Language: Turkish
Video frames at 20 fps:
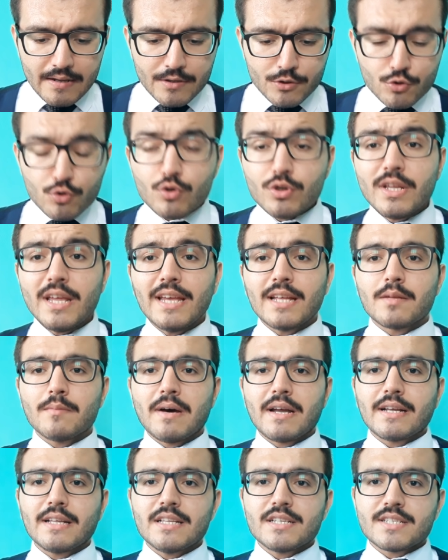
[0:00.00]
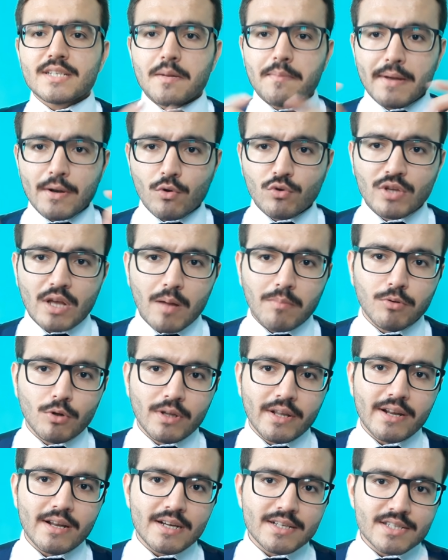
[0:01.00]
şunu da ekleyeyim arkadaşlar. Ben o
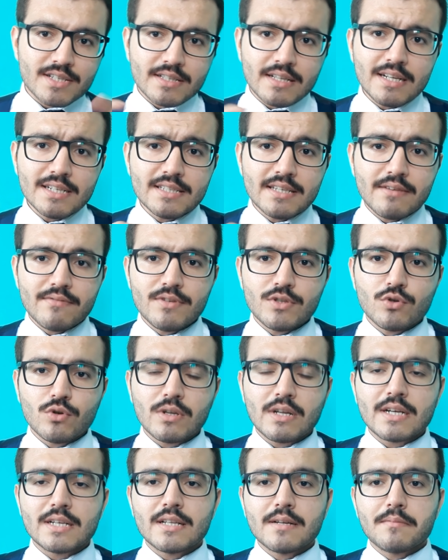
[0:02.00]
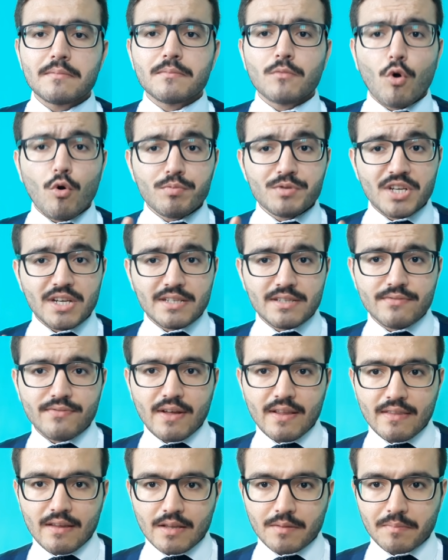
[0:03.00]
tabloları açıklarken videolarda objektif
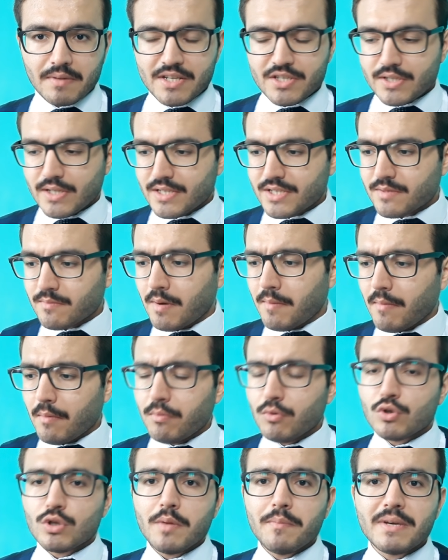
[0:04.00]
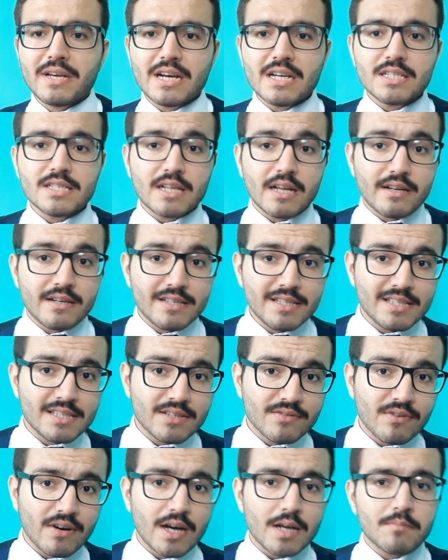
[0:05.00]
anlatmaya çalıştım. Ama burada birkaç tane
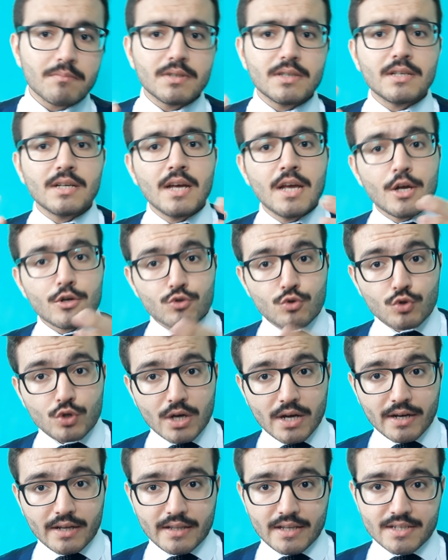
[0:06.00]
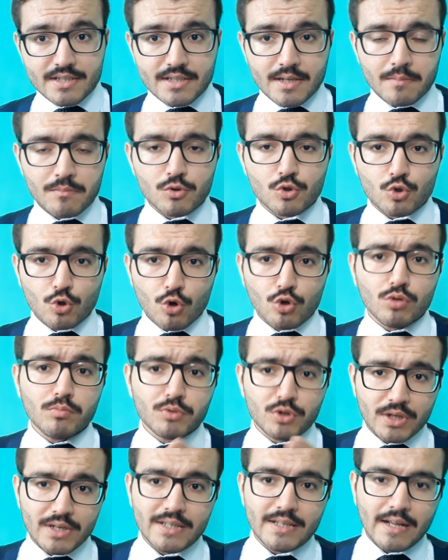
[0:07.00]
riski var mı? Çünkü arkadaşlarımız sordu.
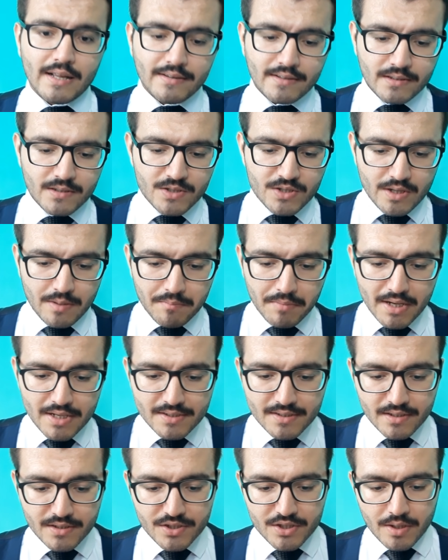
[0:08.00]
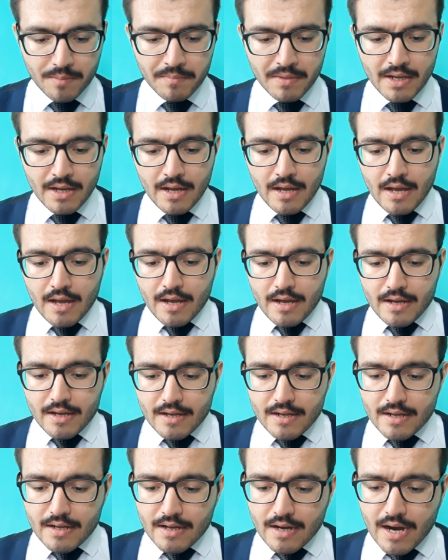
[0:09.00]
Bunları da anlatacağım, bahsedeceğim. E,
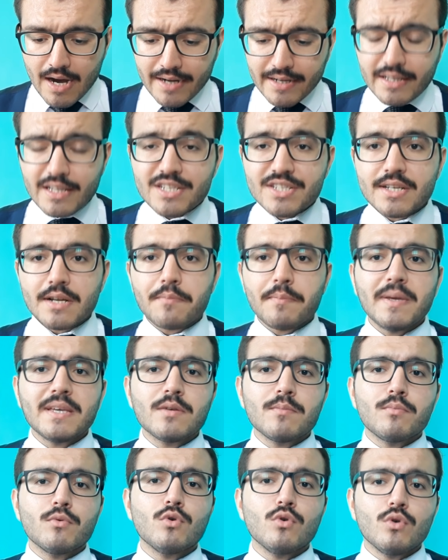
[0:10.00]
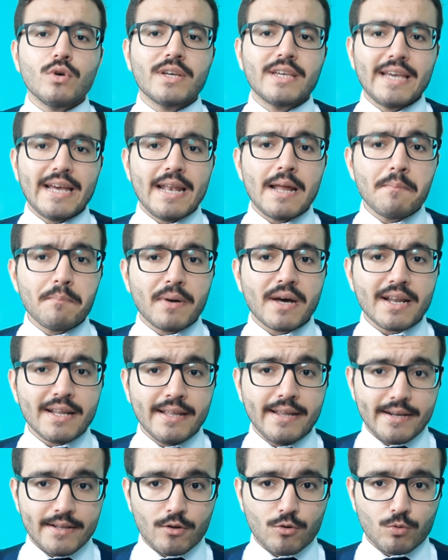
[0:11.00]
arkadaşlar peki bu gelen para
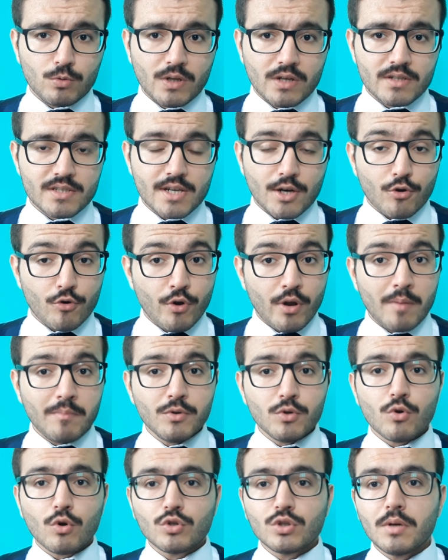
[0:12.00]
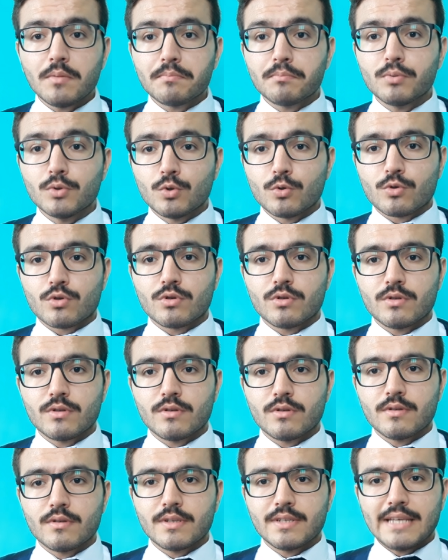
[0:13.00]
nerede kullanılacak? Önemli nokta budur.
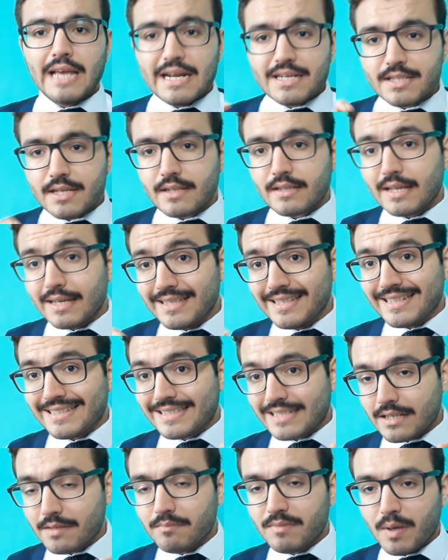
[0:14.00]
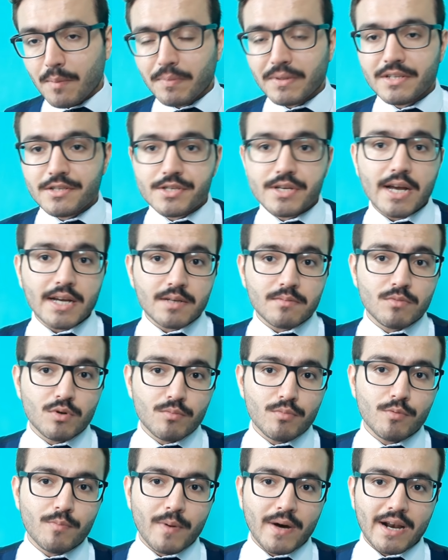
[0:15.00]
Gerçekten yatırım yapılacak
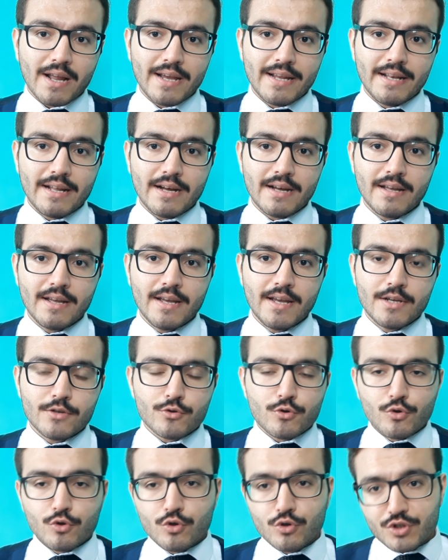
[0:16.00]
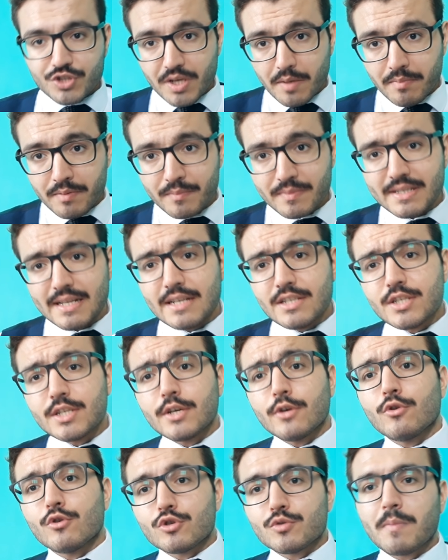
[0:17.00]
mı bu parayla? Çünkü cebimizden
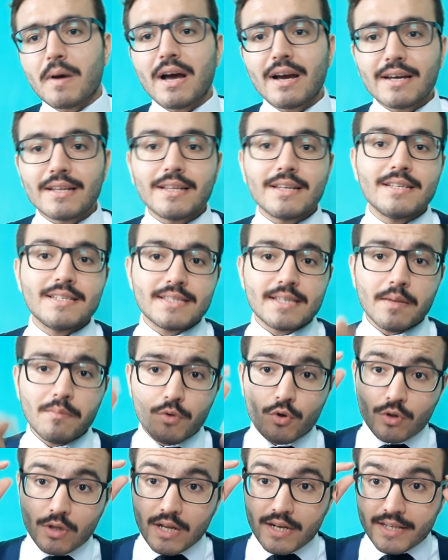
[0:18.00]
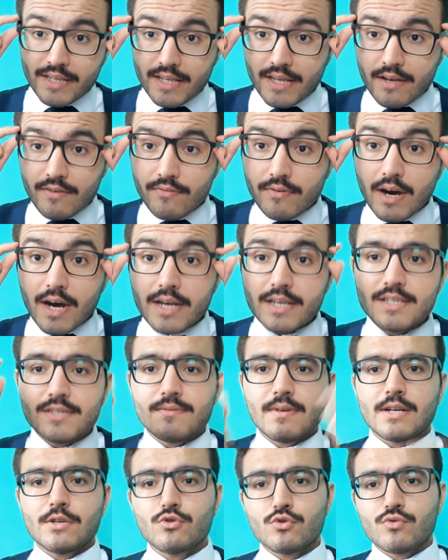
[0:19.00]
çıkarıyoruz. Bankadan istemiyorlar. Niye?
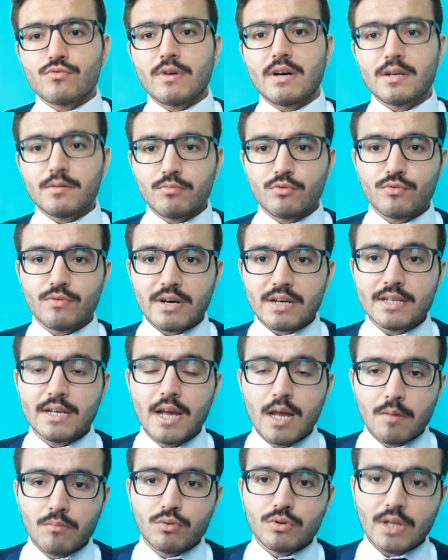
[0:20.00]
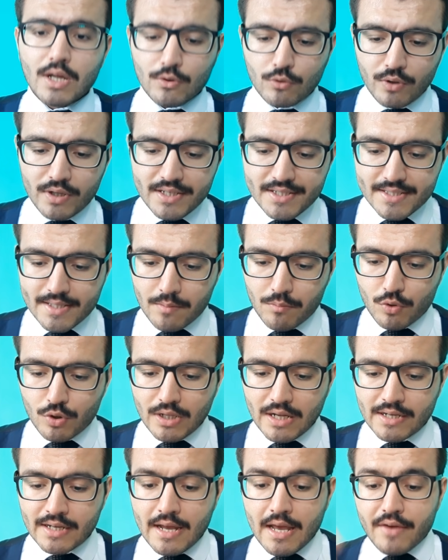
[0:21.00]
Faiz var, şu var, bu var. Bundan dolayı
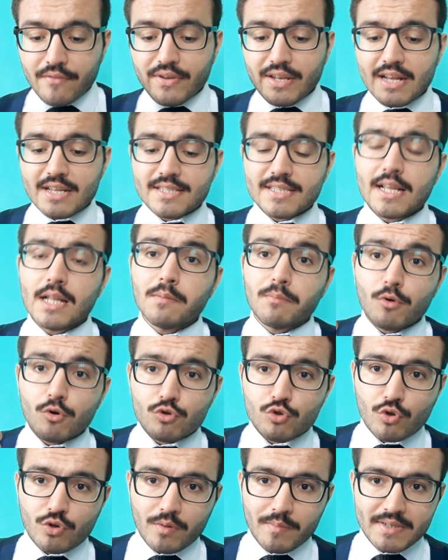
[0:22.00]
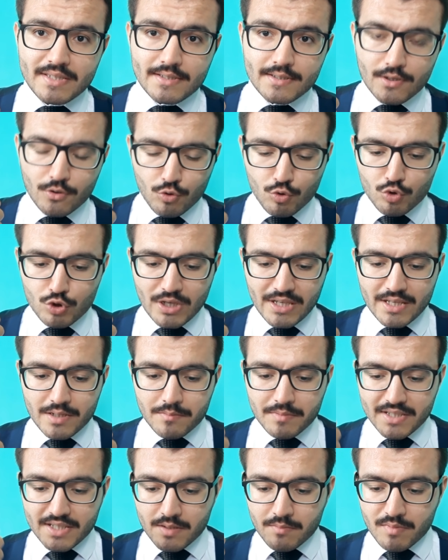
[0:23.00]
istemiyorlar. Finansal borç ödemesinde
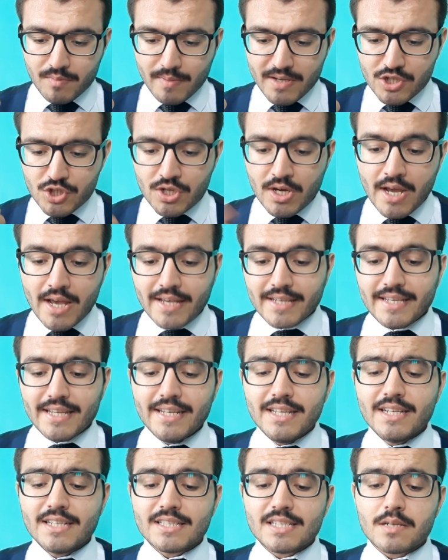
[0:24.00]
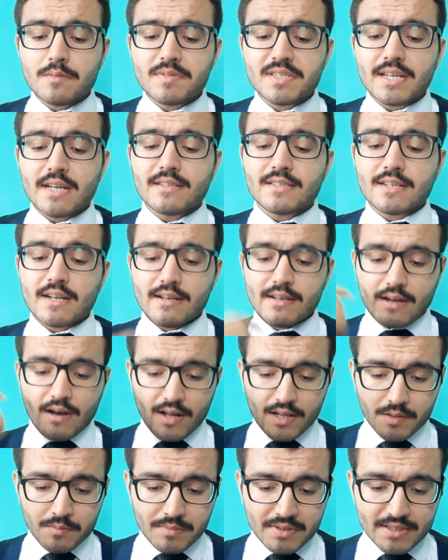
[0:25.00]
%20-25, yeni yatırım santral
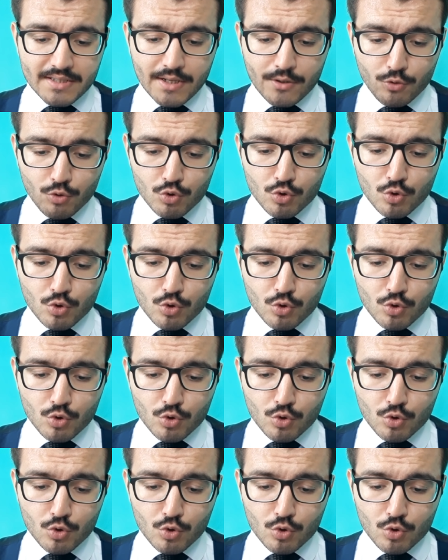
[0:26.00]
alımında